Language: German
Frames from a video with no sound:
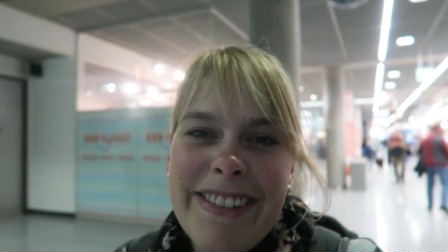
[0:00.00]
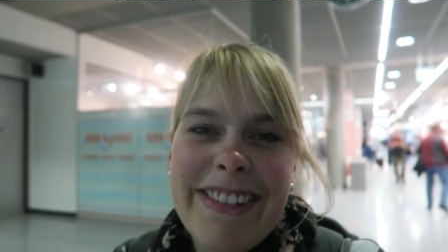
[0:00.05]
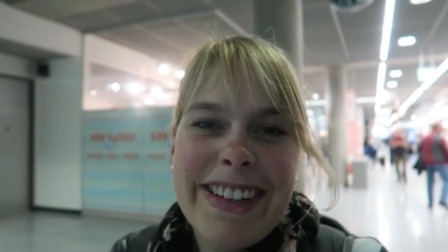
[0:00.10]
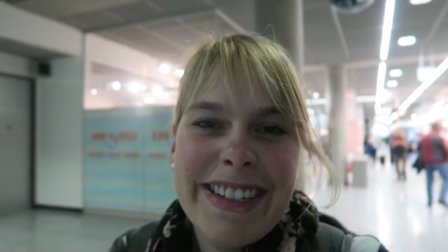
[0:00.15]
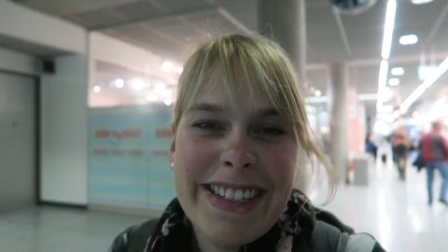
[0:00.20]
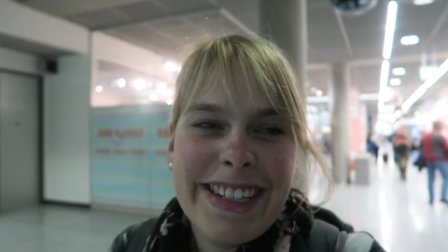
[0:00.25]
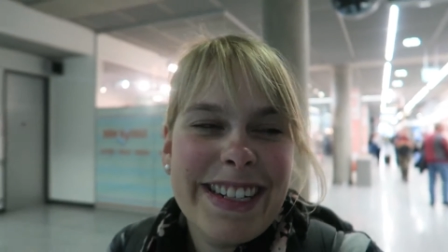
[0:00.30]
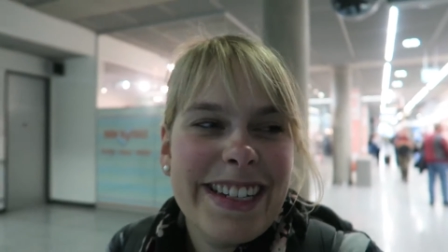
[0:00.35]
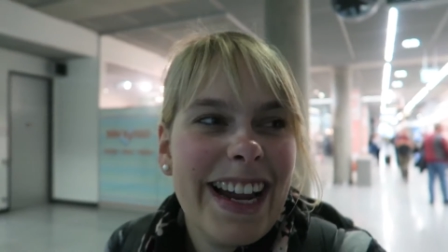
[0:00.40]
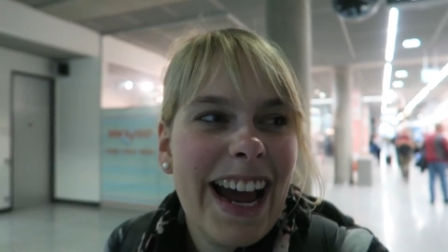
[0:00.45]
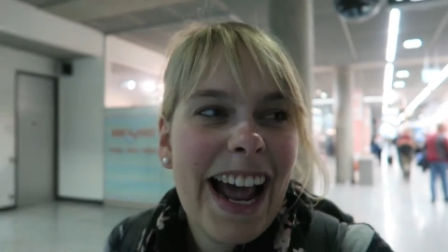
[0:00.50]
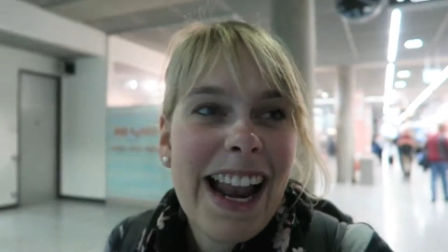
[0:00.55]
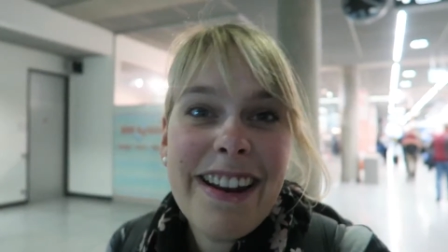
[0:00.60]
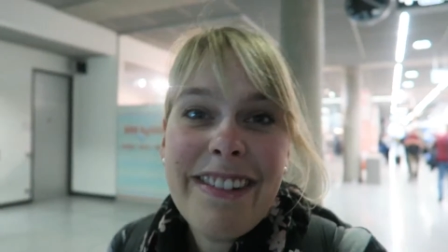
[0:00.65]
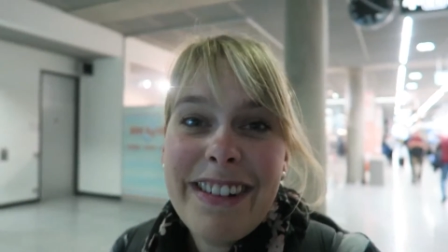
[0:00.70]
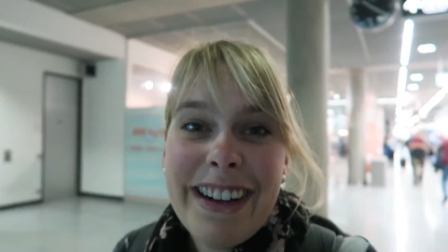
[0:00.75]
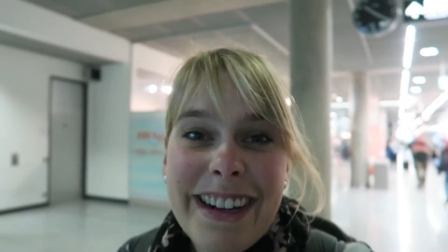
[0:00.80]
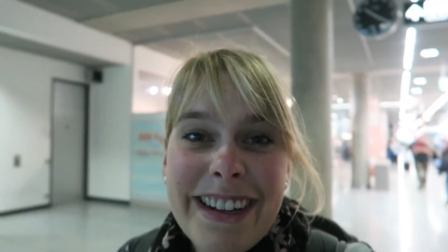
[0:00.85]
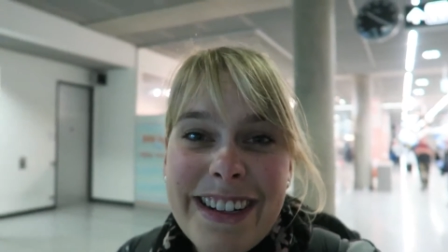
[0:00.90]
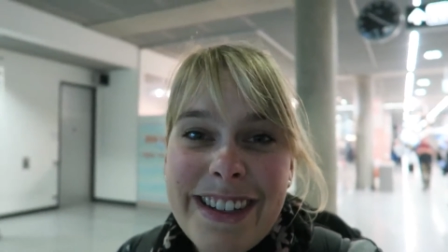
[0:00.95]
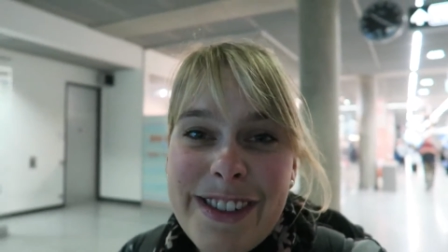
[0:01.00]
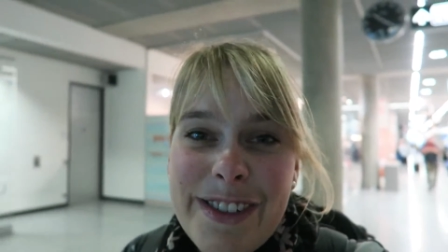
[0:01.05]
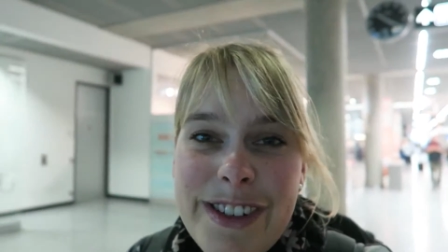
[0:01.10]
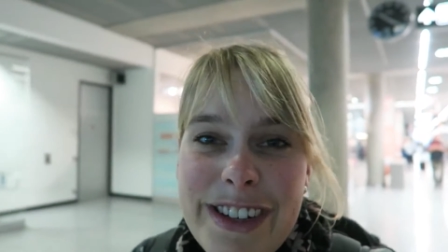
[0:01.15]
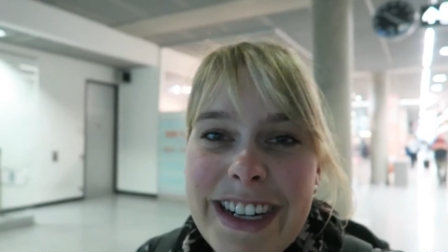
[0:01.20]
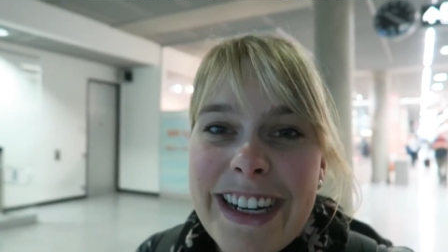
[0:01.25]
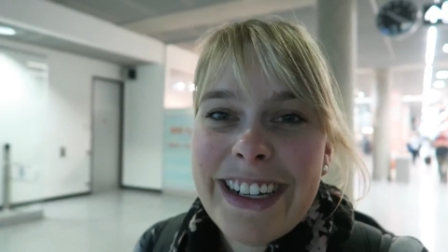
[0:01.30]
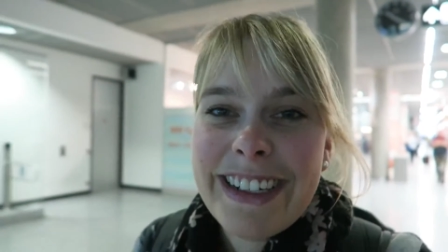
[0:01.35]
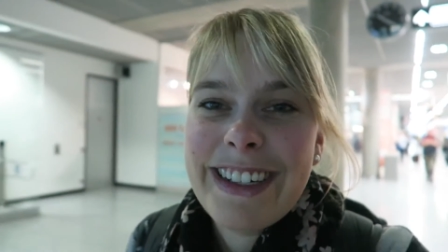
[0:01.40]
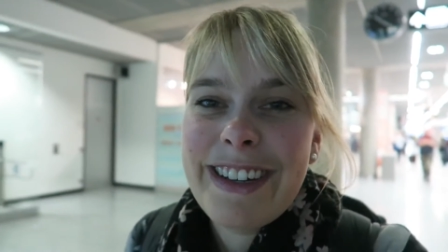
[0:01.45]
Wir sind alle wieder
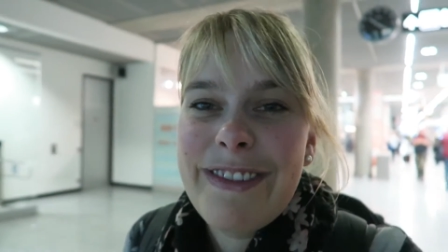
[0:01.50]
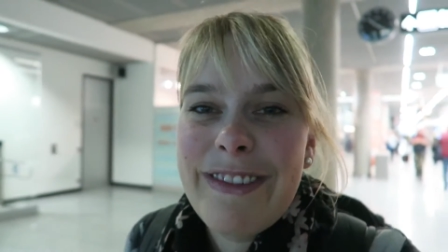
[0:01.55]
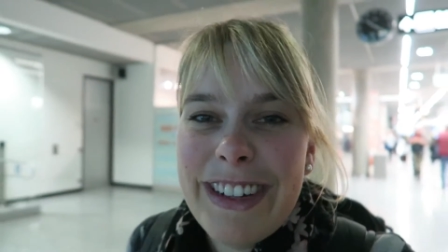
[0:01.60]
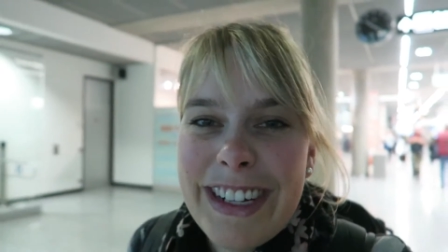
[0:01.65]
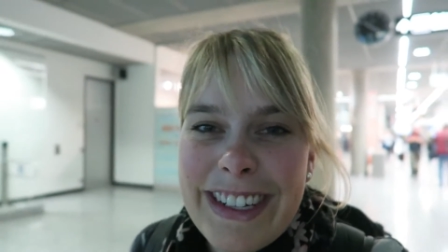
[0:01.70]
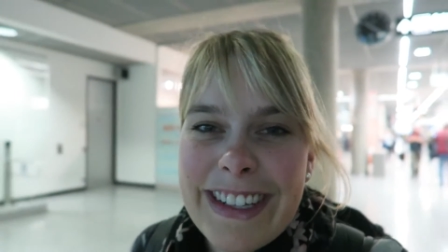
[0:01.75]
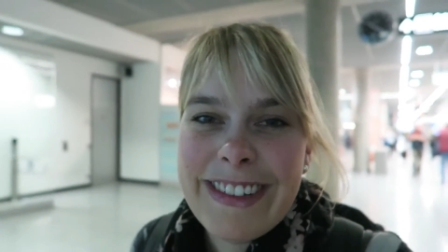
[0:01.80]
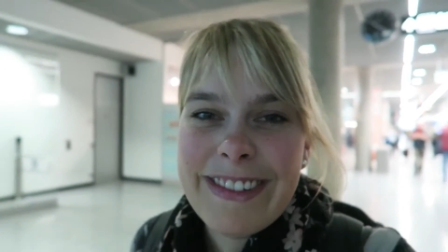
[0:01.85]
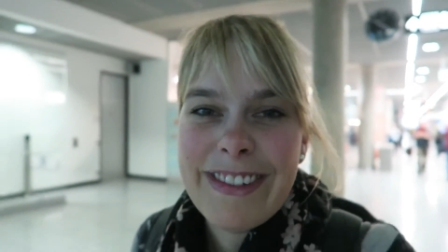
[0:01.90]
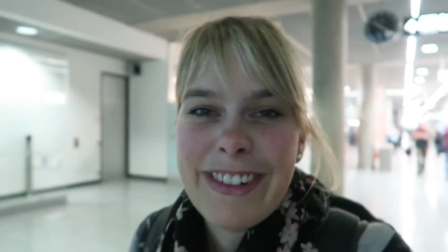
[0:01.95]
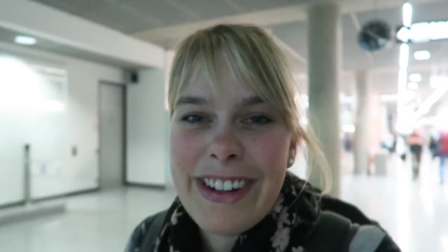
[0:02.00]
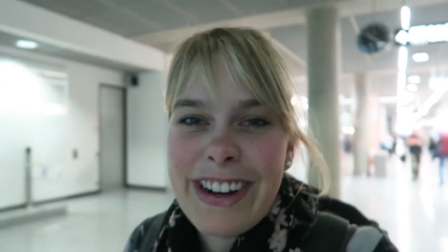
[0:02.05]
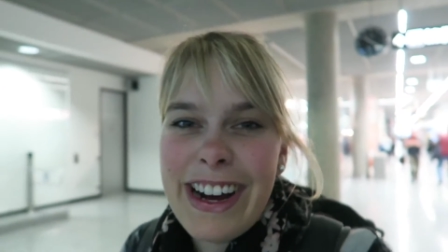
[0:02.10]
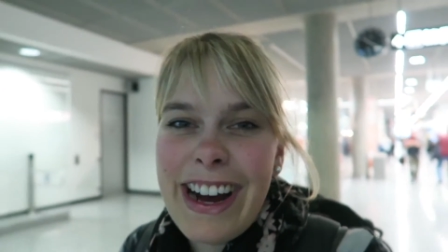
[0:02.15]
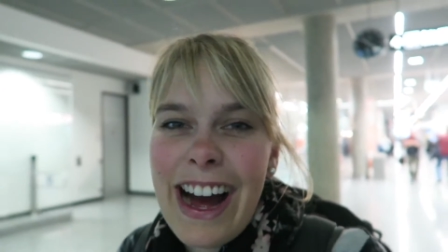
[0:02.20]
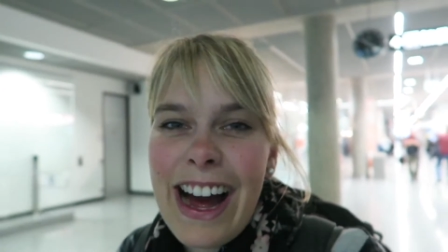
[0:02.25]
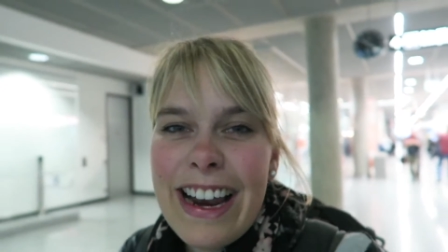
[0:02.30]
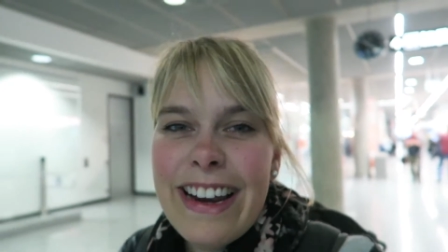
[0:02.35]
gesund, nachdem wir diese Woche